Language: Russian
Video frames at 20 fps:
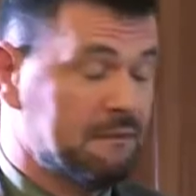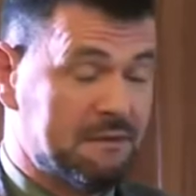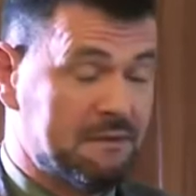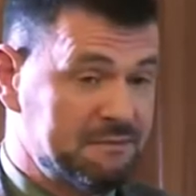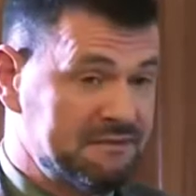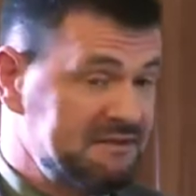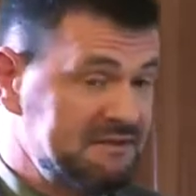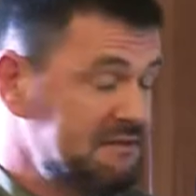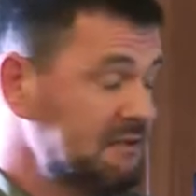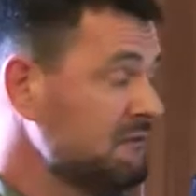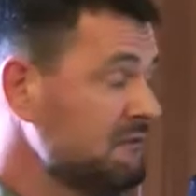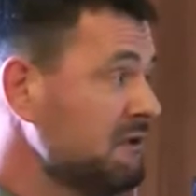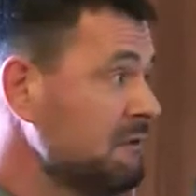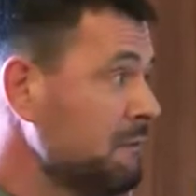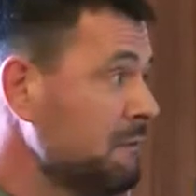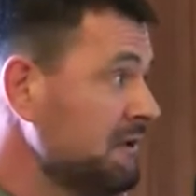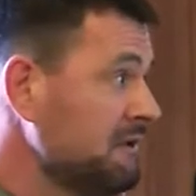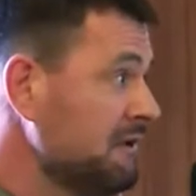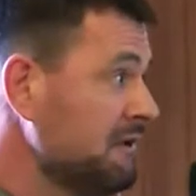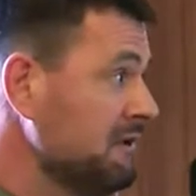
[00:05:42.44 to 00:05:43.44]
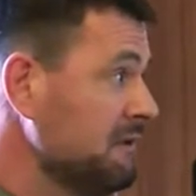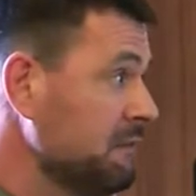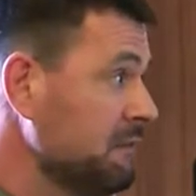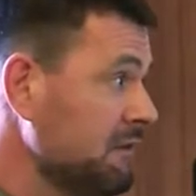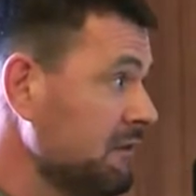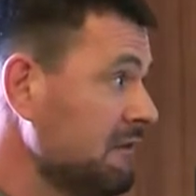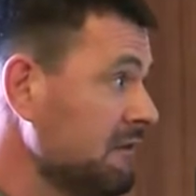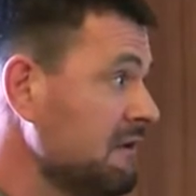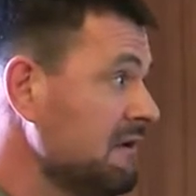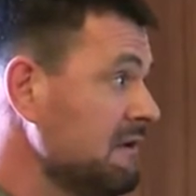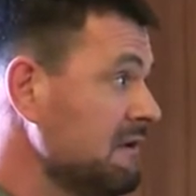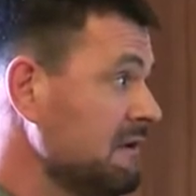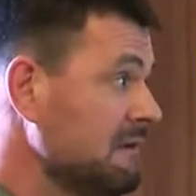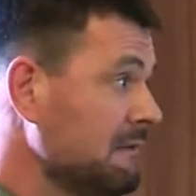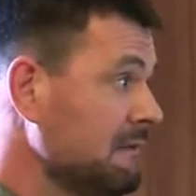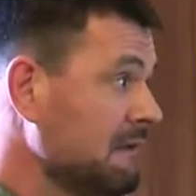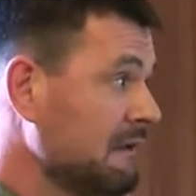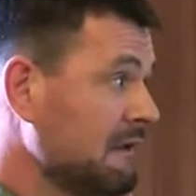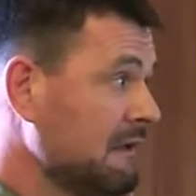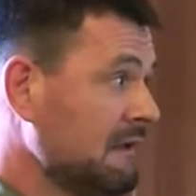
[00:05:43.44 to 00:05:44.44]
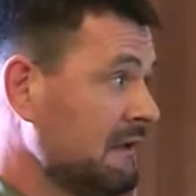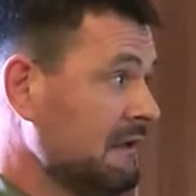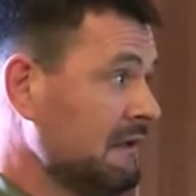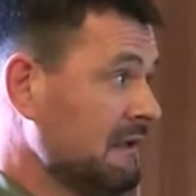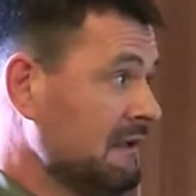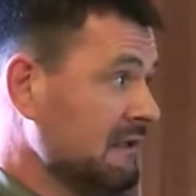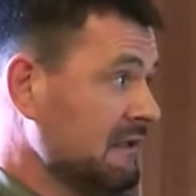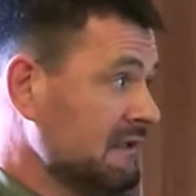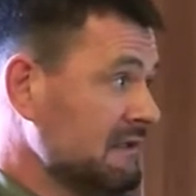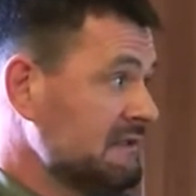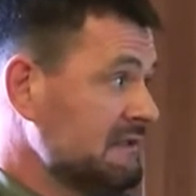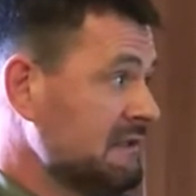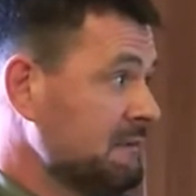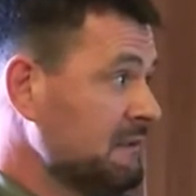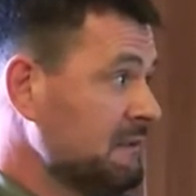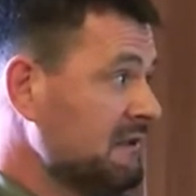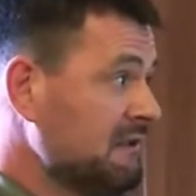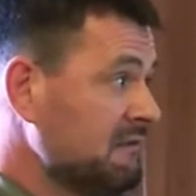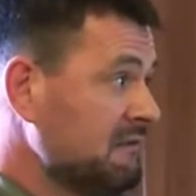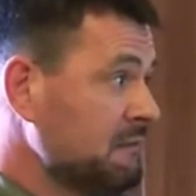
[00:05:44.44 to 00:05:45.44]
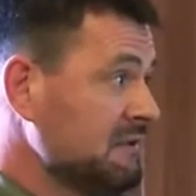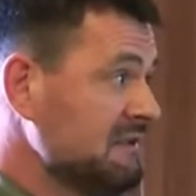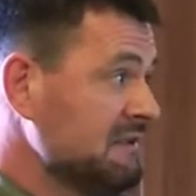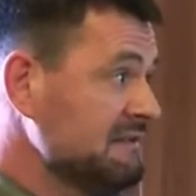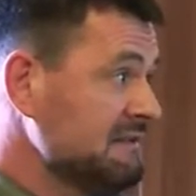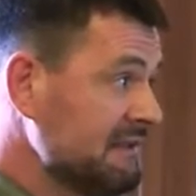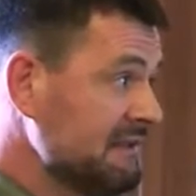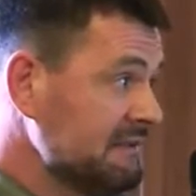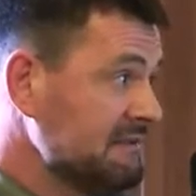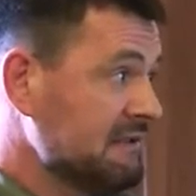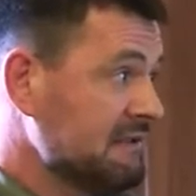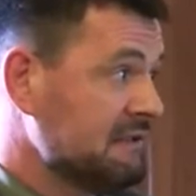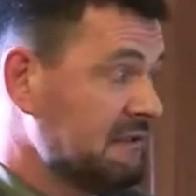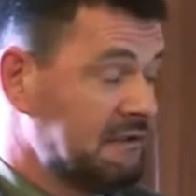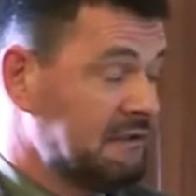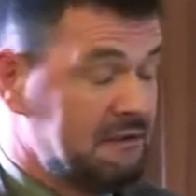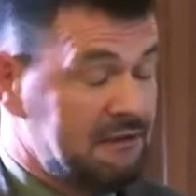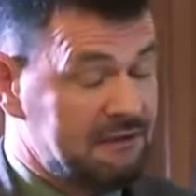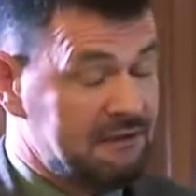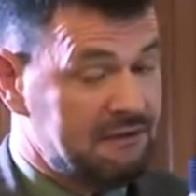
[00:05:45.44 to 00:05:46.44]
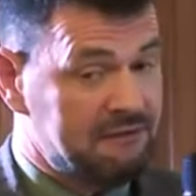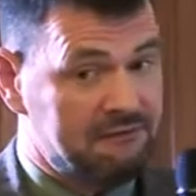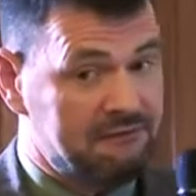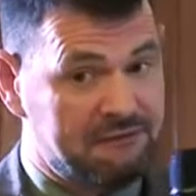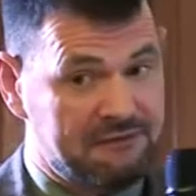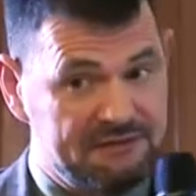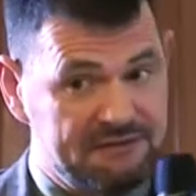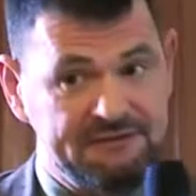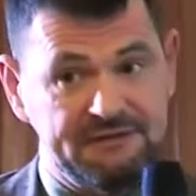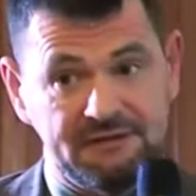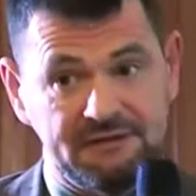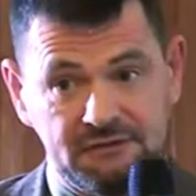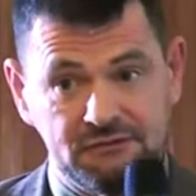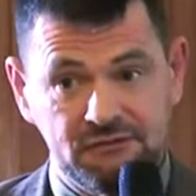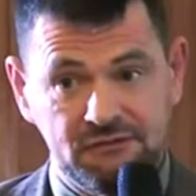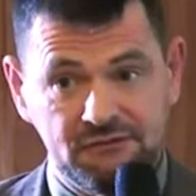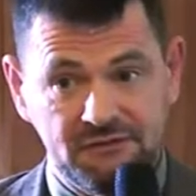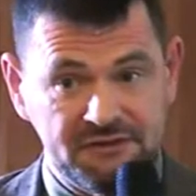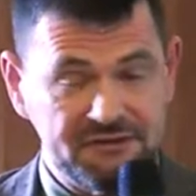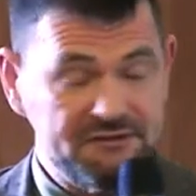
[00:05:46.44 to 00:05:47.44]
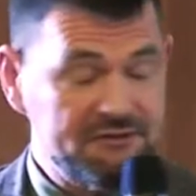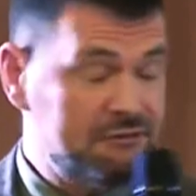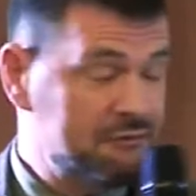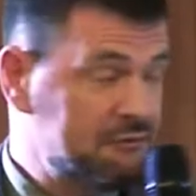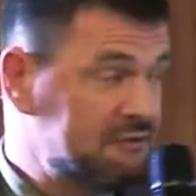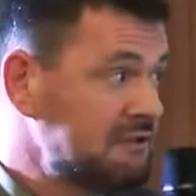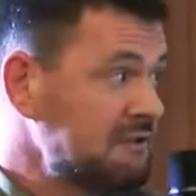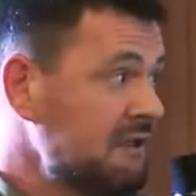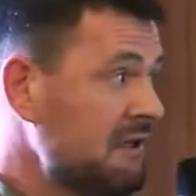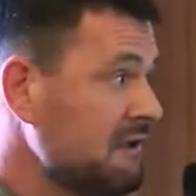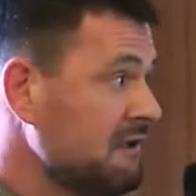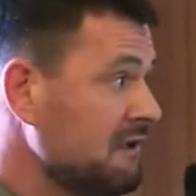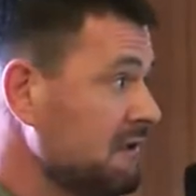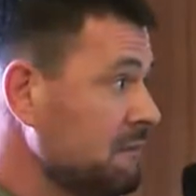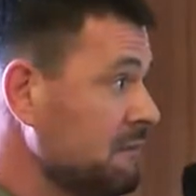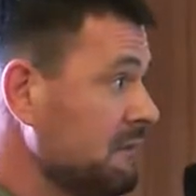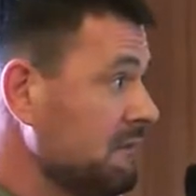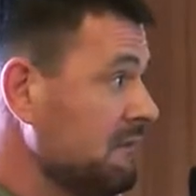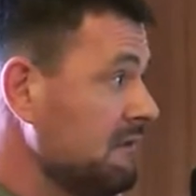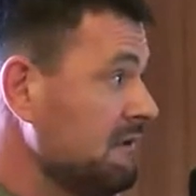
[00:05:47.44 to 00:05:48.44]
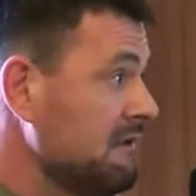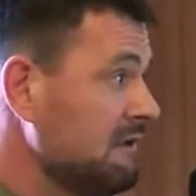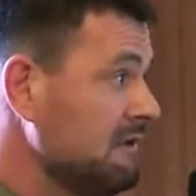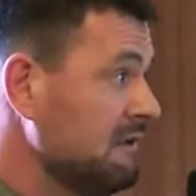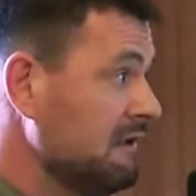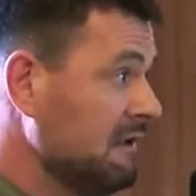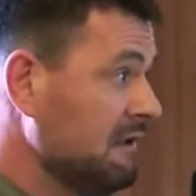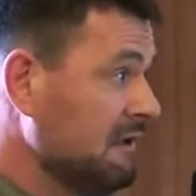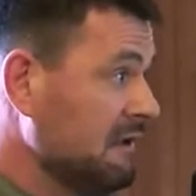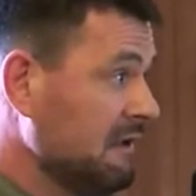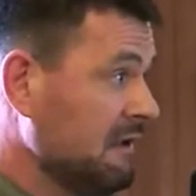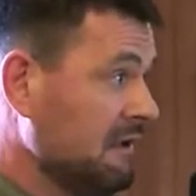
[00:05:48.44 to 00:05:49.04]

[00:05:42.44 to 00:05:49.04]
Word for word: обсессивные паттерны поведения, самотравматизация и, в конце концов, даже суицидальное поведение –